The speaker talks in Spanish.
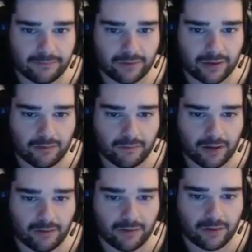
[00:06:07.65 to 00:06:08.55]
Sí,
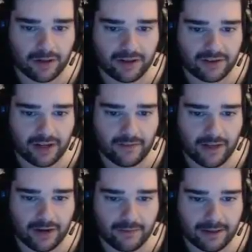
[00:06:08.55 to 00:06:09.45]
bueno, no. Y si le
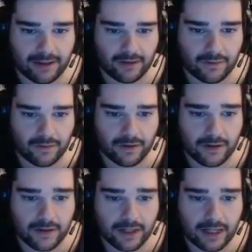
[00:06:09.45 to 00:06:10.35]
di a romántico
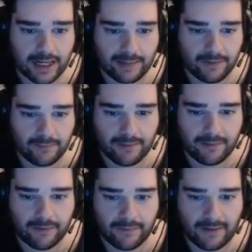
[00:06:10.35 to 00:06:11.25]
ir a por un
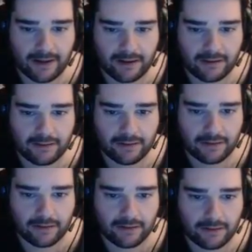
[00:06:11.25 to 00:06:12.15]
bebé frotar, no, no,
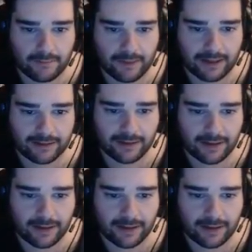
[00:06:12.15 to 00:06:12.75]
no, no más.